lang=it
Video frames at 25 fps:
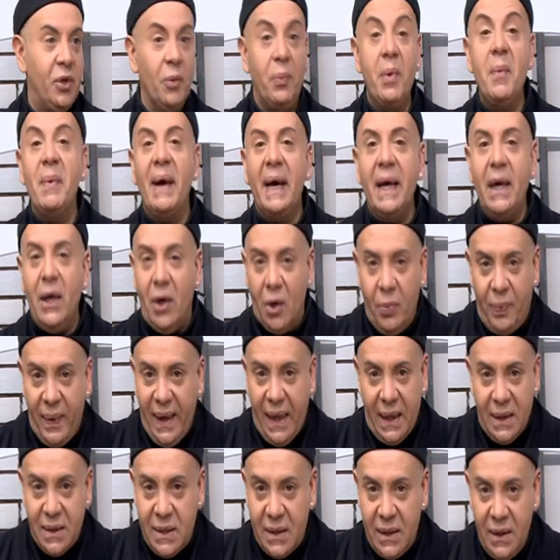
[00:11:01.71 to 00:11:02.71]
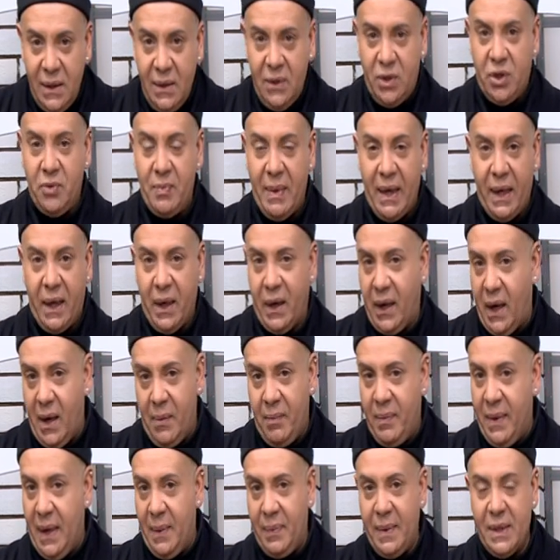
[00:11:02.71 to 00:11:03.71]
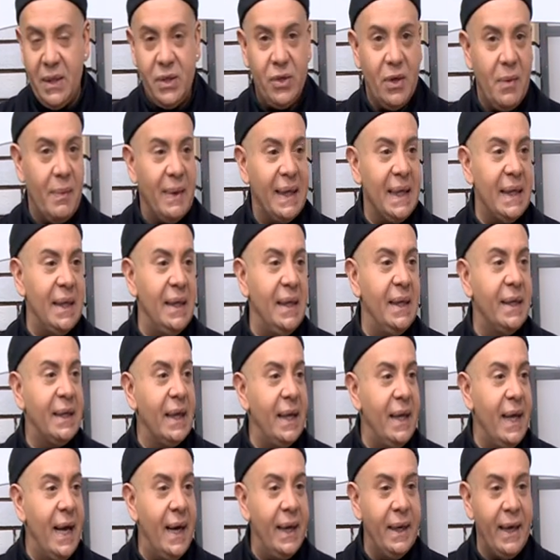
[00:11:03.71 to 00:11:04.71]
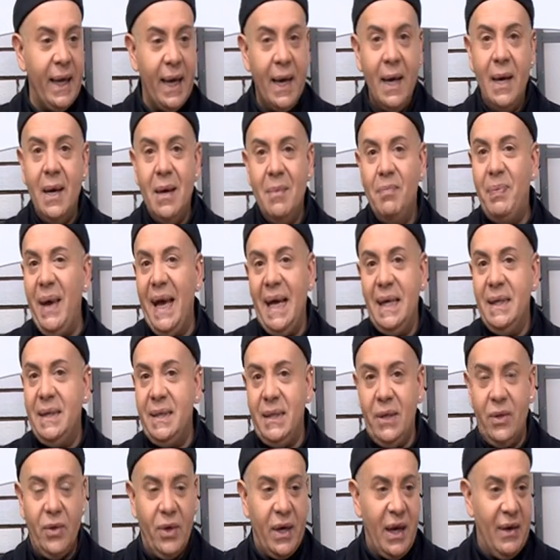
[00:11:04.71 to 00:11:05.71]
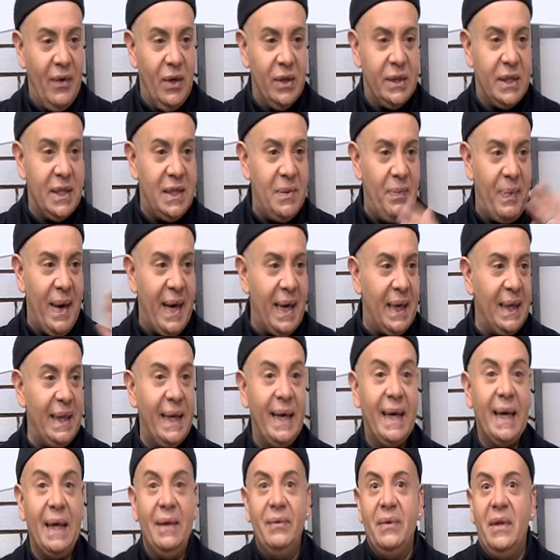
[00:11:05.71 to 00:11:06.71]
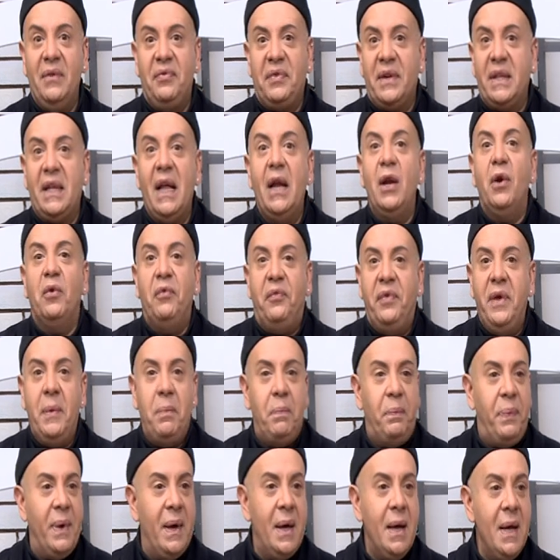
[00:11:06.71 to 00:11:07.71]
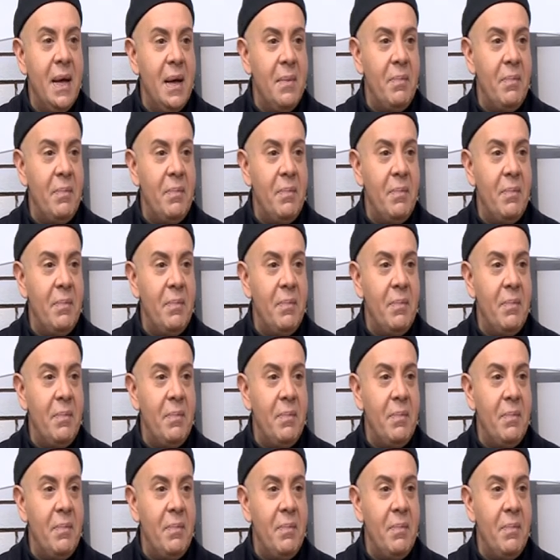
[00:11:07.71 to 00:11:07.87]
Poi magari lo pensi, ci mancherebbe, penso che metà degli italiani pensino che a volte si parla di grande fratello VIP,